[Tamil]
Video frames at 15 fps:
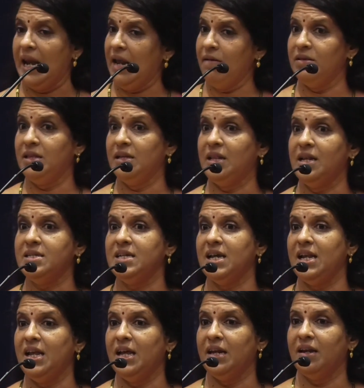நிறைய விதத்தில்
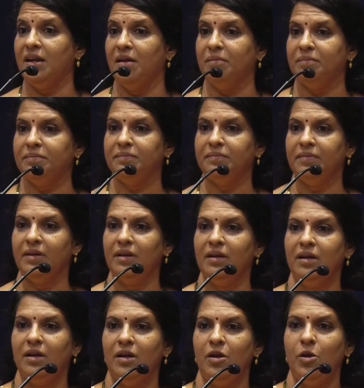ஜாலியாக இருக்கலாம்
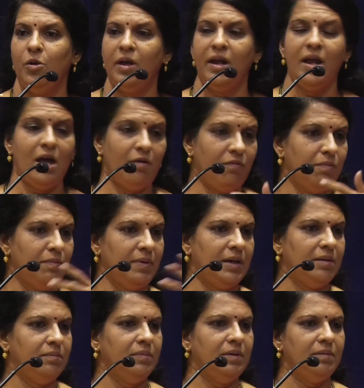யூ கேன் ஹாவ் ம
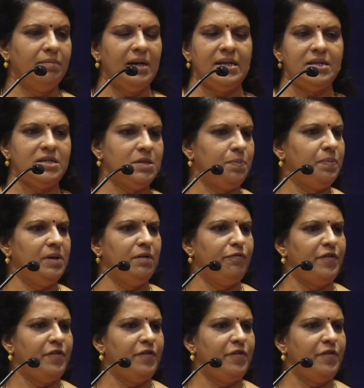மல்டிபிள்